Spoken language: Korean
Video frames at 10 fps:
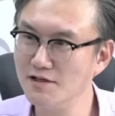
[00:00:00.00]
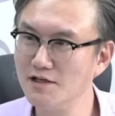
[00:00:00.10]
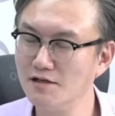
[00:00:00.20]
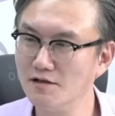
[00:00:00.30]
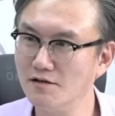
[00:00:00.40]

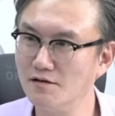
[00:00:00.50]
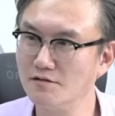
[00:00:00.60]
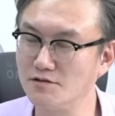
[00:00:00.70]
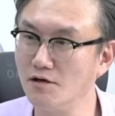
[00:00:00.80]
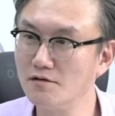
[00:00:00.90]
어.
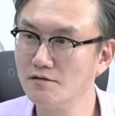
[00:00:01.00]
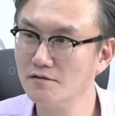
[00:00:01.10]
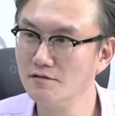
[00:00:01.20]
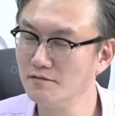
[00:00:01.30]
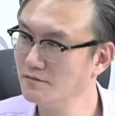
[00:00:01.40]
적?
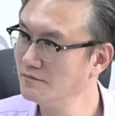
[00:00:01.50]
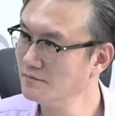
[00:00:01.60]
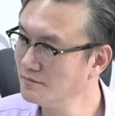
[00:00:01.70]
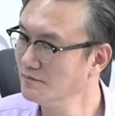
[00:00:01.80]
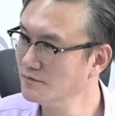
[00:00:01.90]
어, 적.
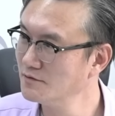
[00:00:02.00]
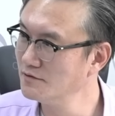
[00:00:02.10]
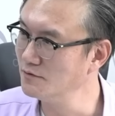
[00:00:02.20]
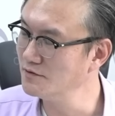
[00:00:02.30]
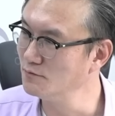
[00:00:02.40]

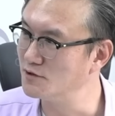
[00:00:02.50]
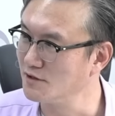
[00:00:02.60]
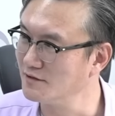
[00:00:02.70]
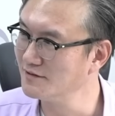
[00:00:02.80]
혹시는